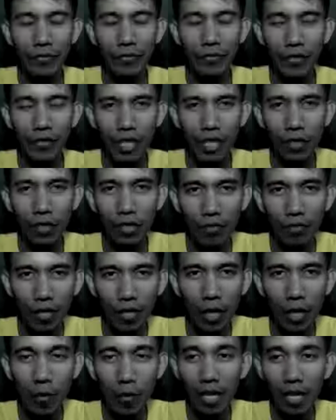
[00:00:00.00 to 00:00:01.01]
Good evening, good
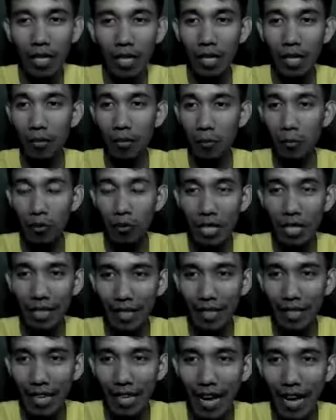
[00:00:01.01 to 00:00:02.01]
evening. Magandang gabi po
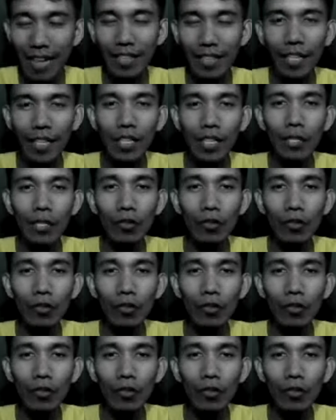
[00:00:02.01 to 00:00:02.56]
sa ating lahat.